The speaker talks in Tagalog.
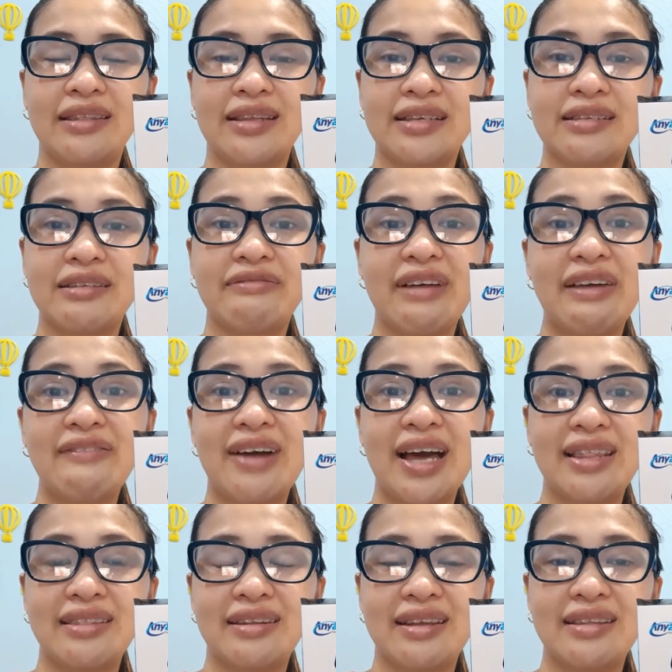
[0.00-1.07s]
nasa
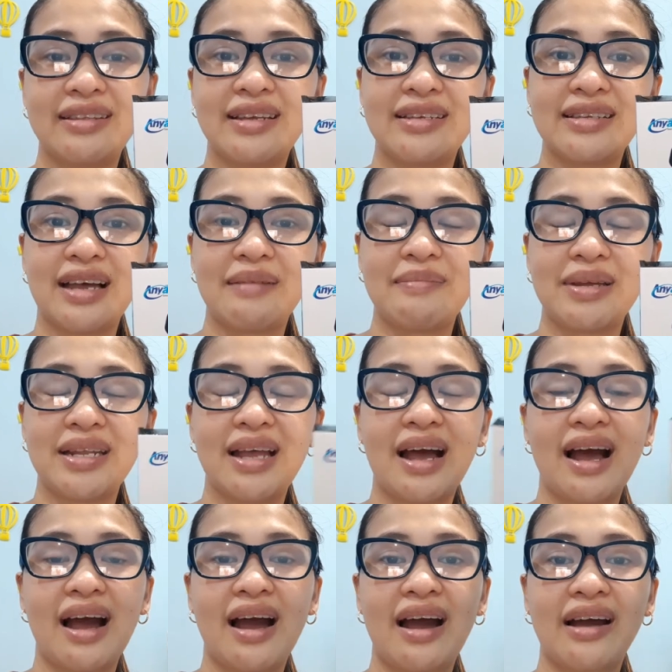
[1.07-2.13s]
500 kasama na
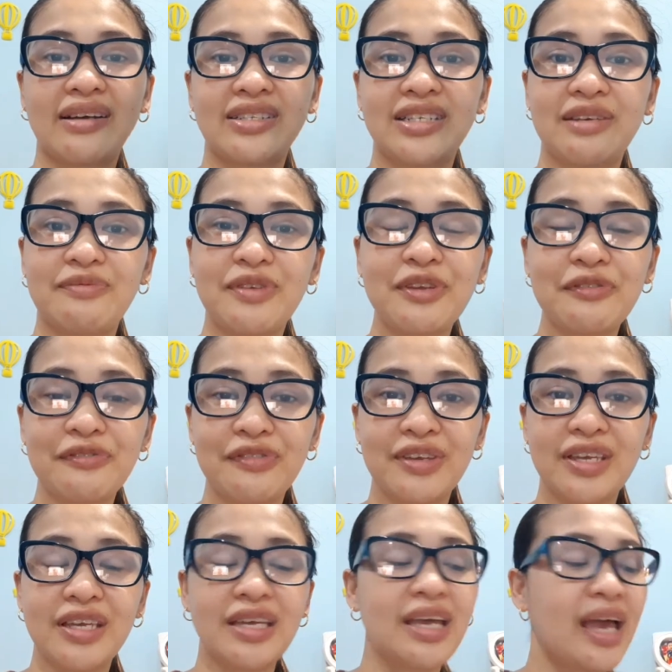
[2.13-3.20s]
ang shipping
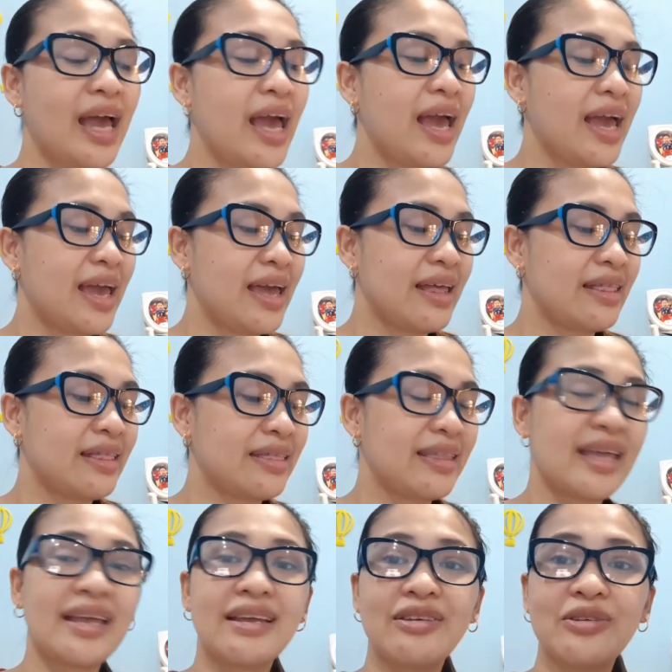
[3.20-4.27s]
fee. And
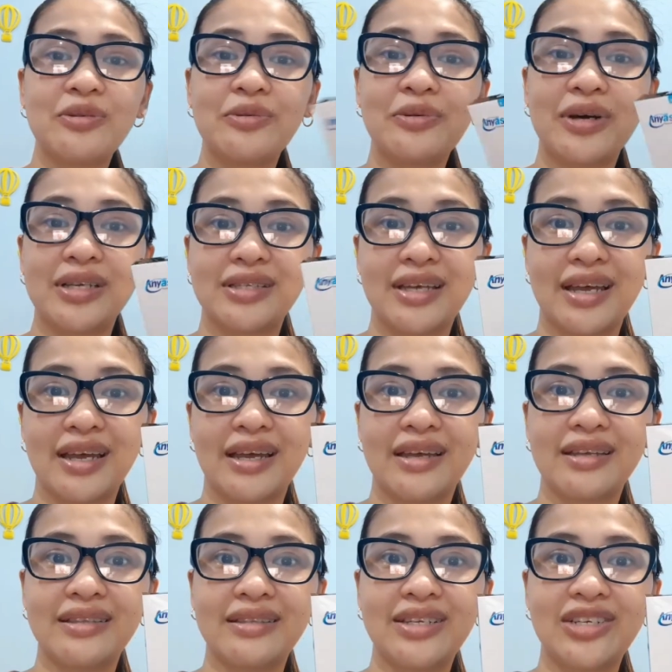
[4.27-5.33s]
thank you kasi
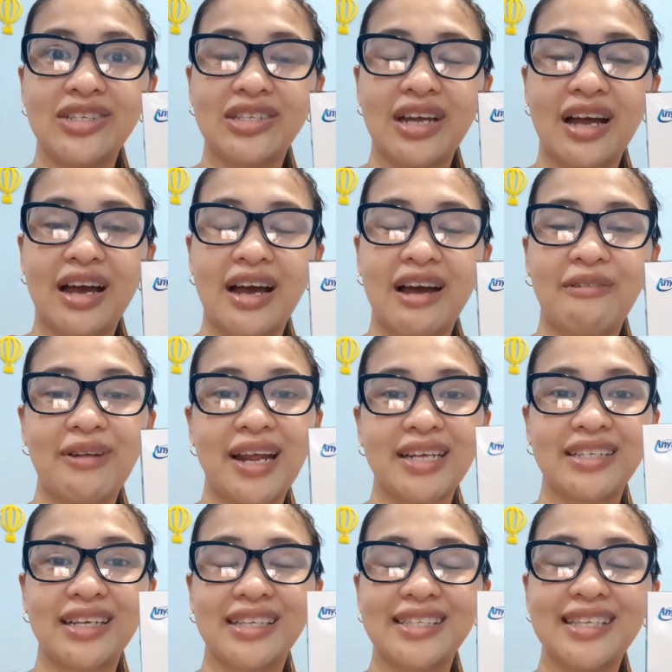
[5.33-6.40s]
hindi siya, wala siyang